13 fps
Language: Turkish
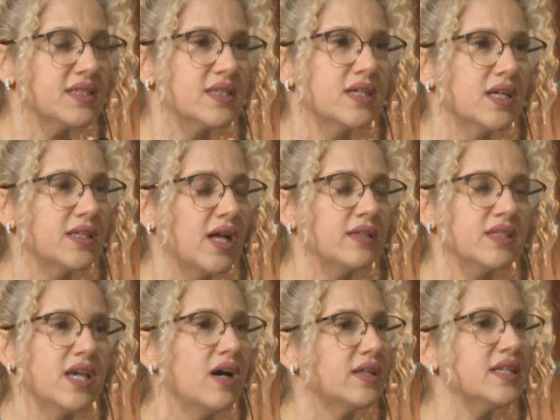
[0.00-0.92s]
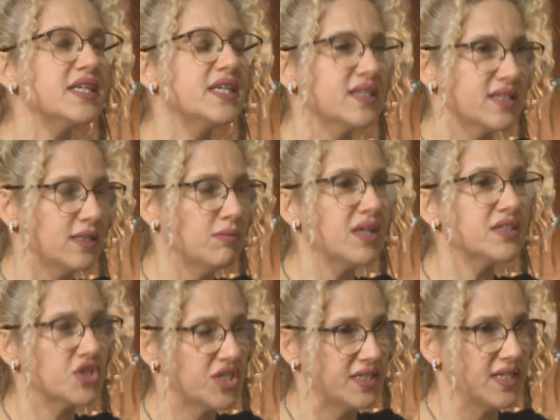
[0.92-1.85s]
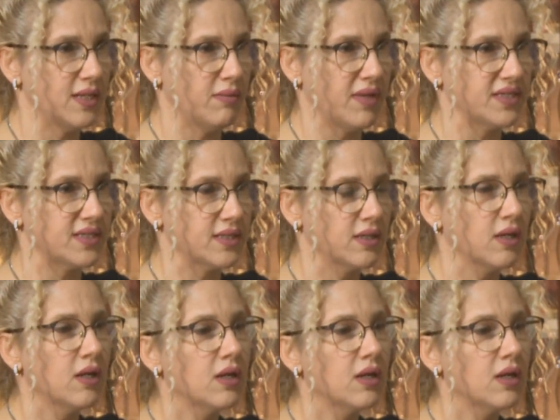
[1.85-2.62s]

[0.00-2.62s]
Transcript: sıradan kağıda yazılmaz, çizilmez.